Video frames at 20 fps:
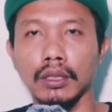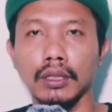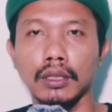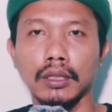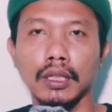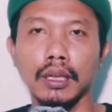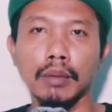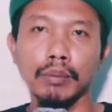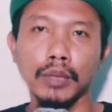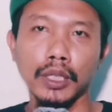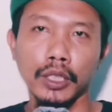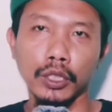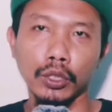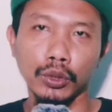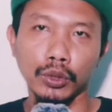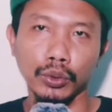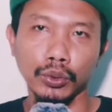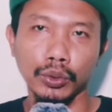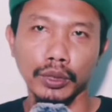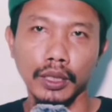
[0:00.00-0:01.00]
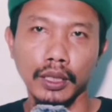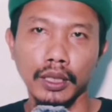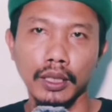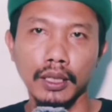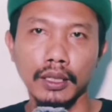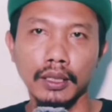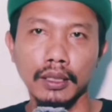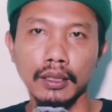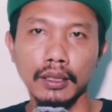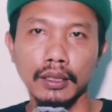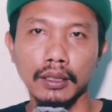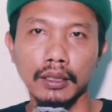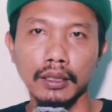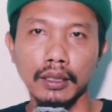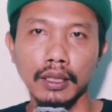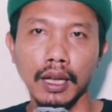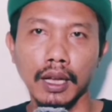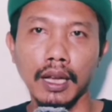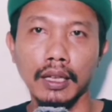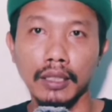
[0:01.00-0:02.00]
dan beliau juga
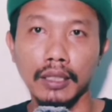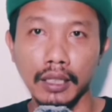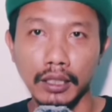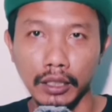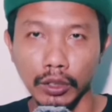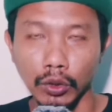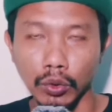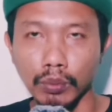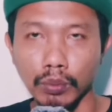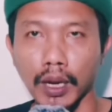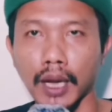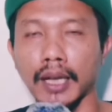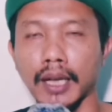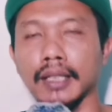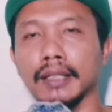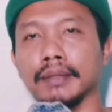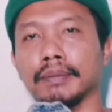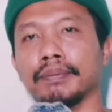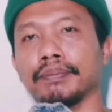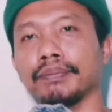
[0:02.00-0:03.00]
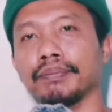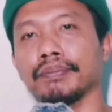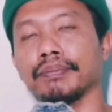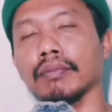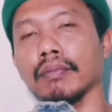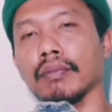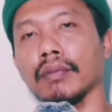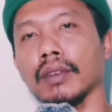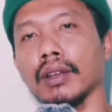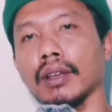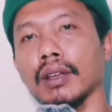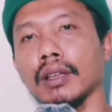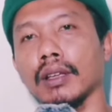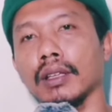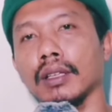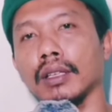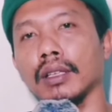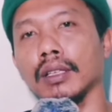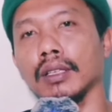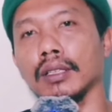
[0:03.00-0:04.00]
ada di rumah.
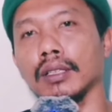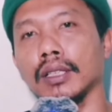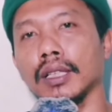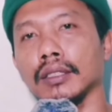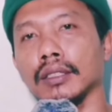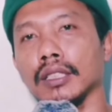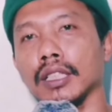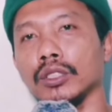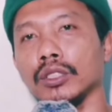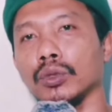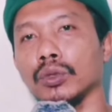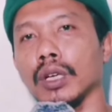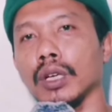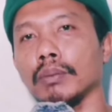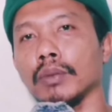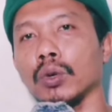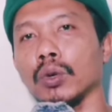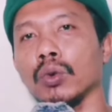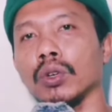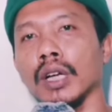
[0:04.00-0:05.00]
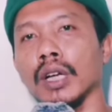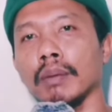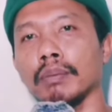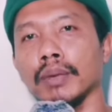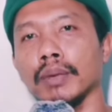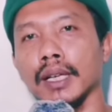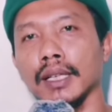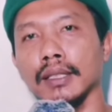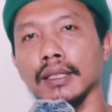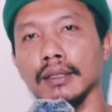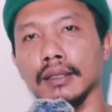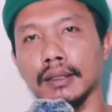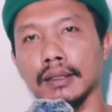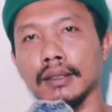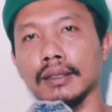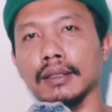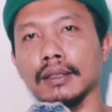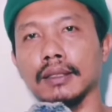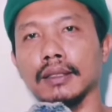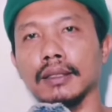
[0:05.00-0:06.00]
Dan saya juga mengungkapkan
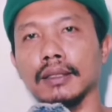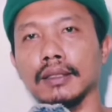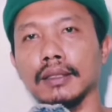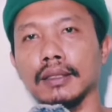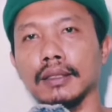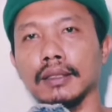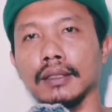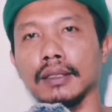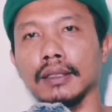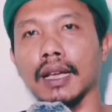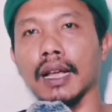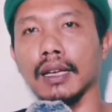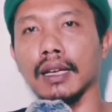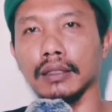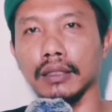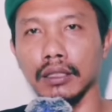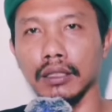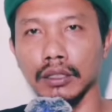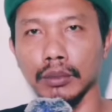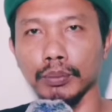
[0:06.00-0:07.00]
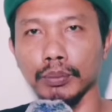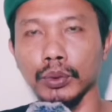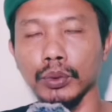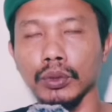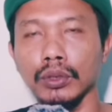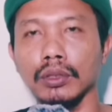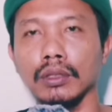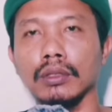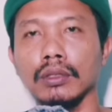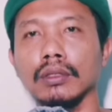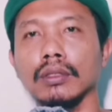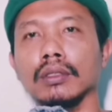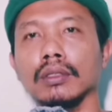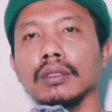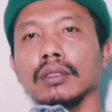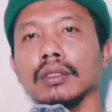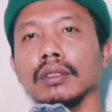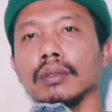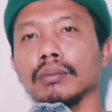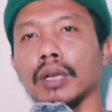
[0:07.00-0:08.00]
hal tersebut
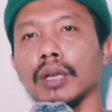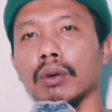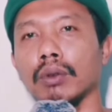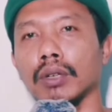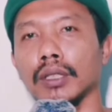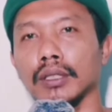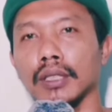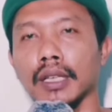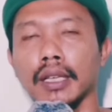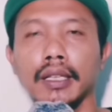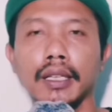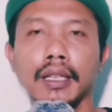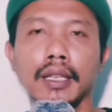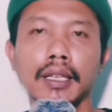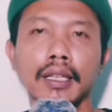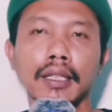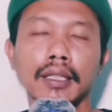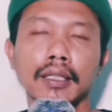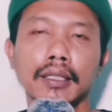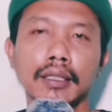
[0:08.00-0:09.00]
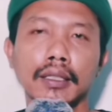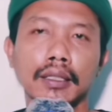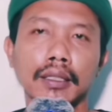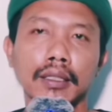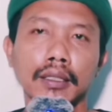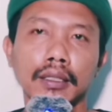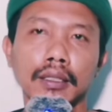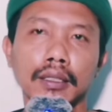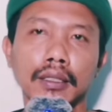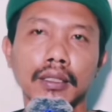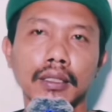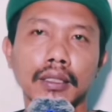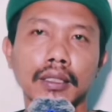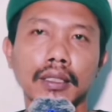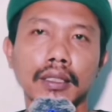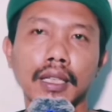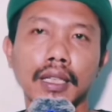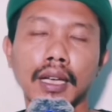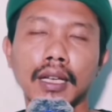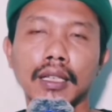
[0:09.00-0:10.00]
bahwa saya
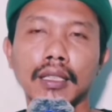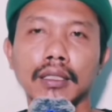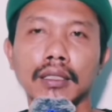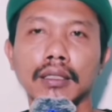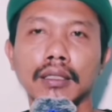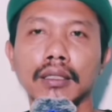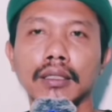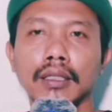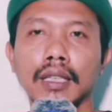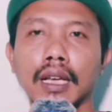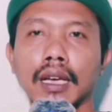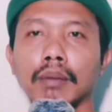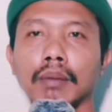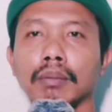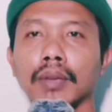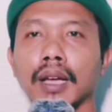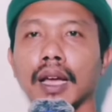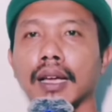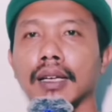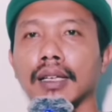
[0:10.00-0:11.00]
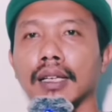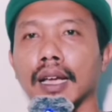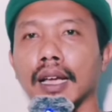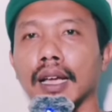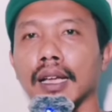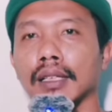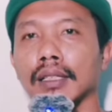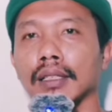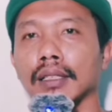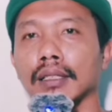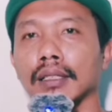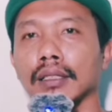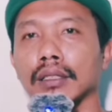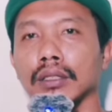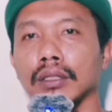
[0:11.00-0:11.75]
sedang dalam keadaan